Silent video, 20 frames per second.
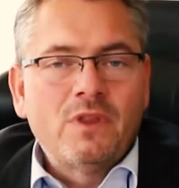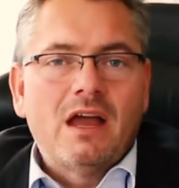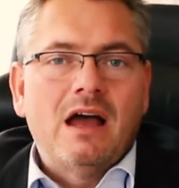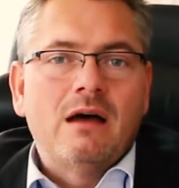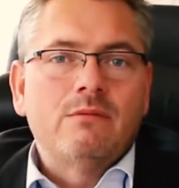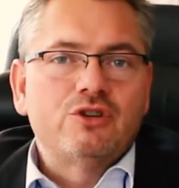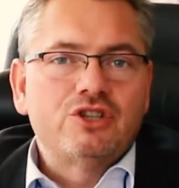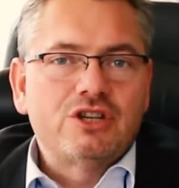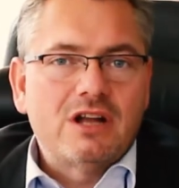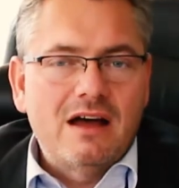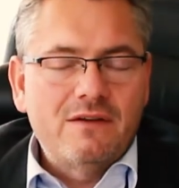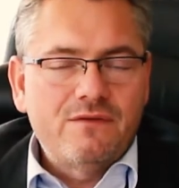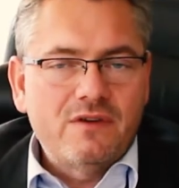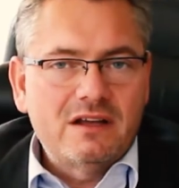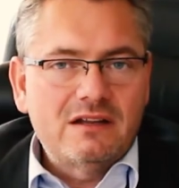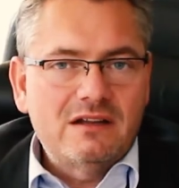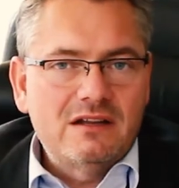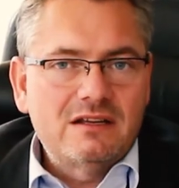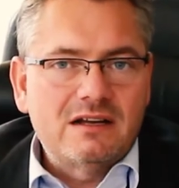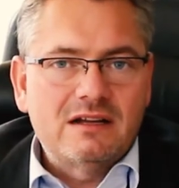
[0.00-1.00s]
Aber
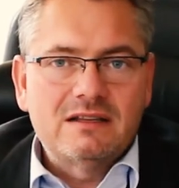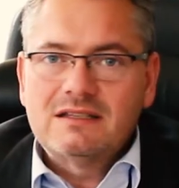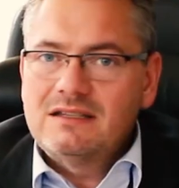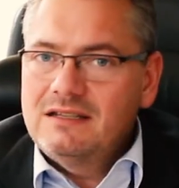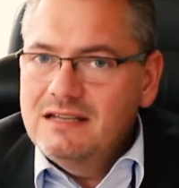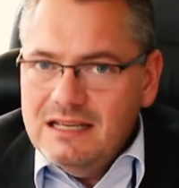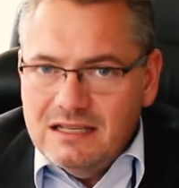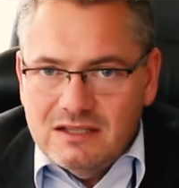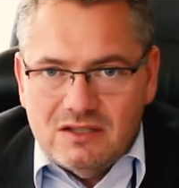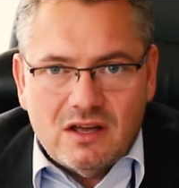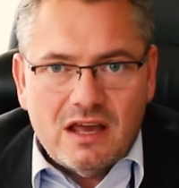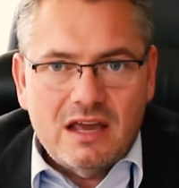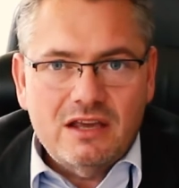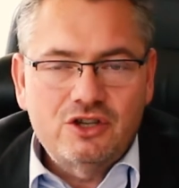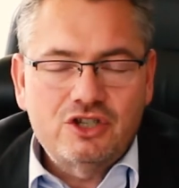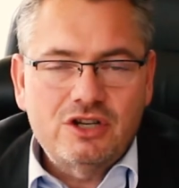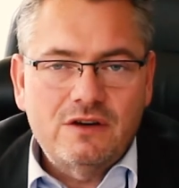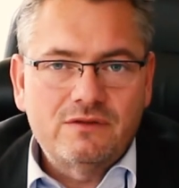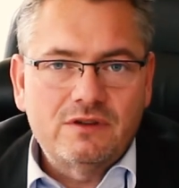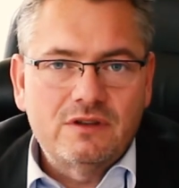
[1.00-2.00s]
strafrechtlich kann es nicht zur
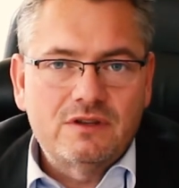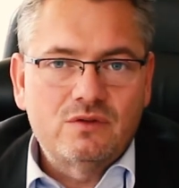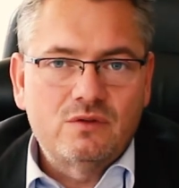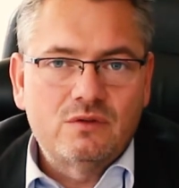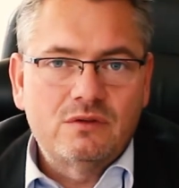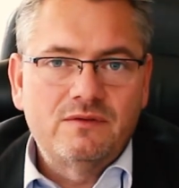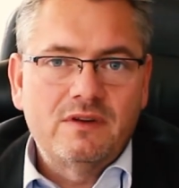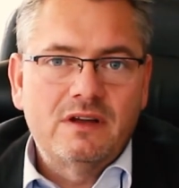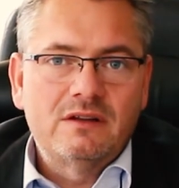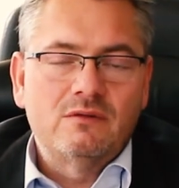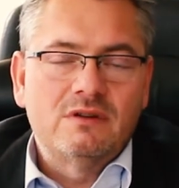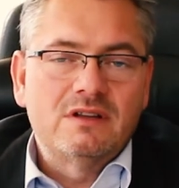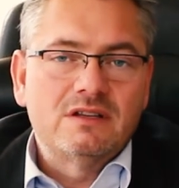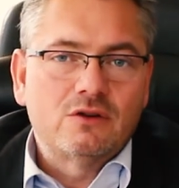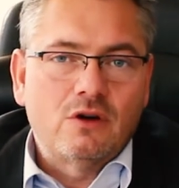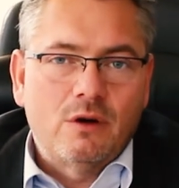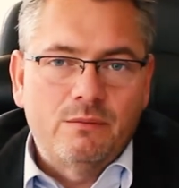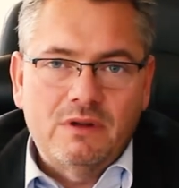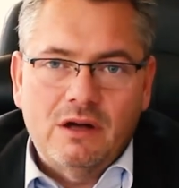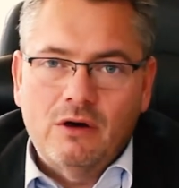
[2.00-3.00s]
Rechenschaft gezogen werden und
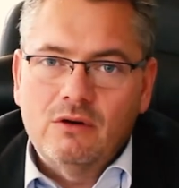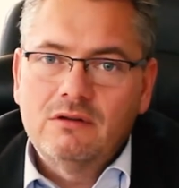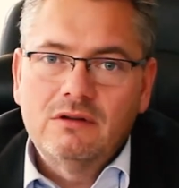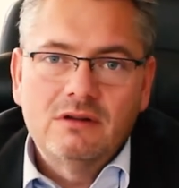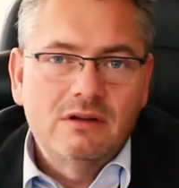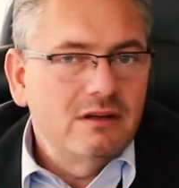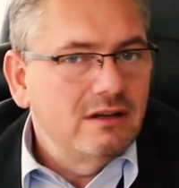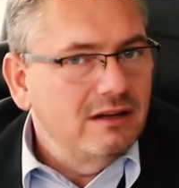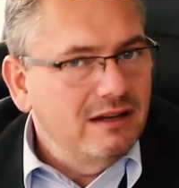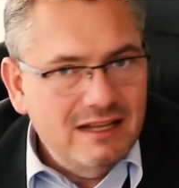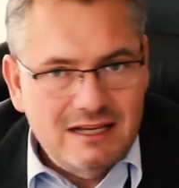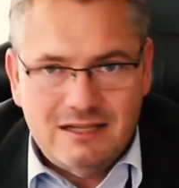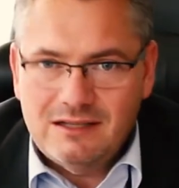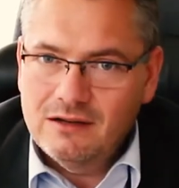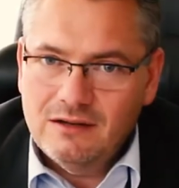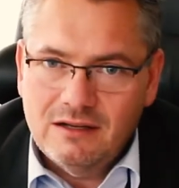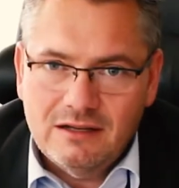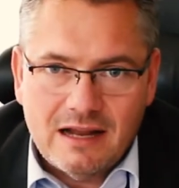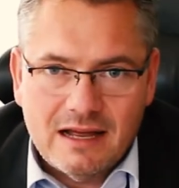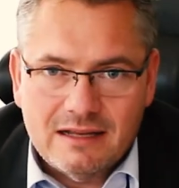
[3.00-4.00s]
es kommt auch nicht
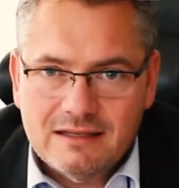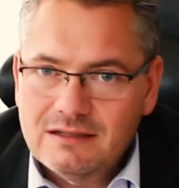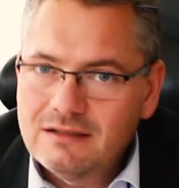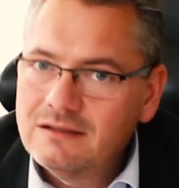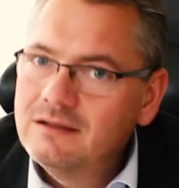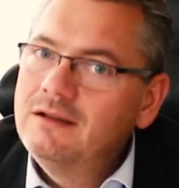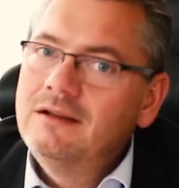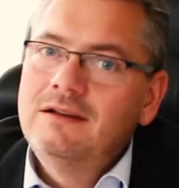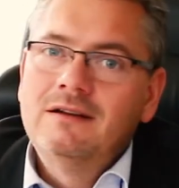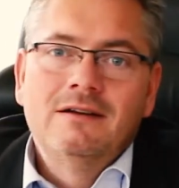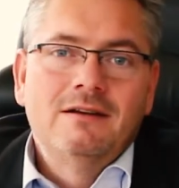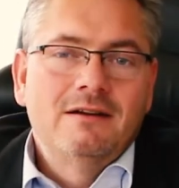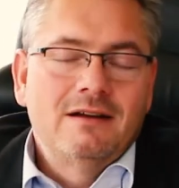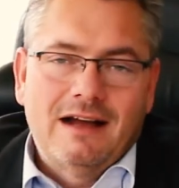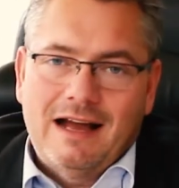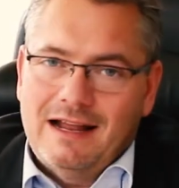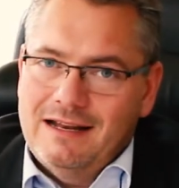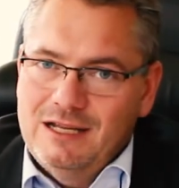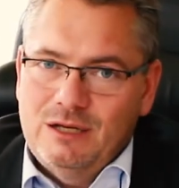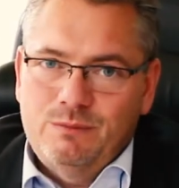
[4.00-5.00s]
in den Knast.
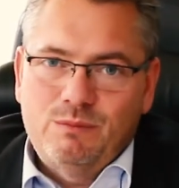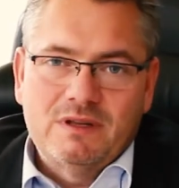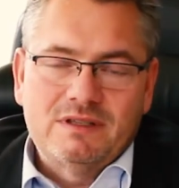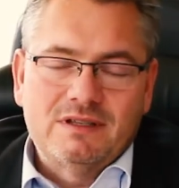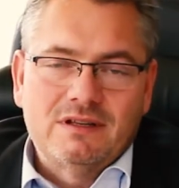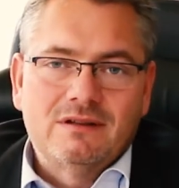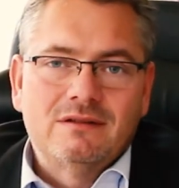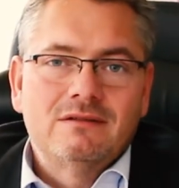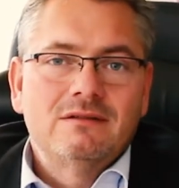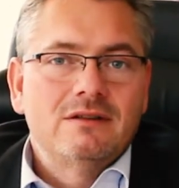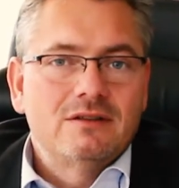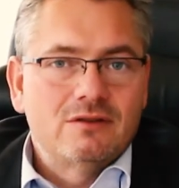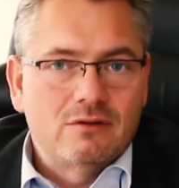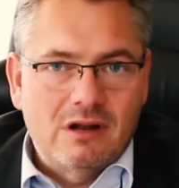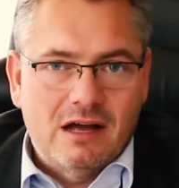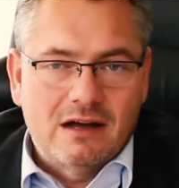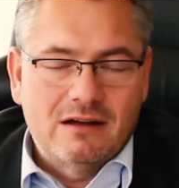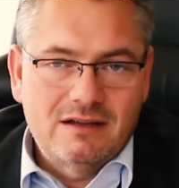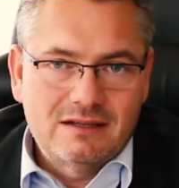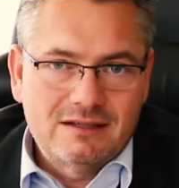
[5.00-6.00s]
Kann nicht passieren,
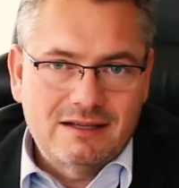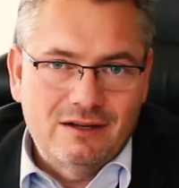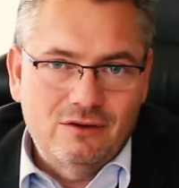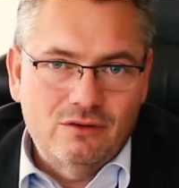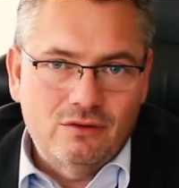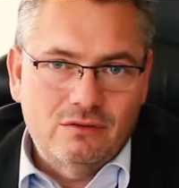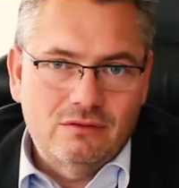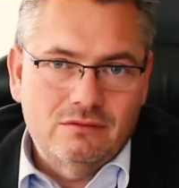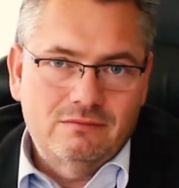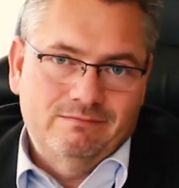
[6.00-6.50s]
solange das Kind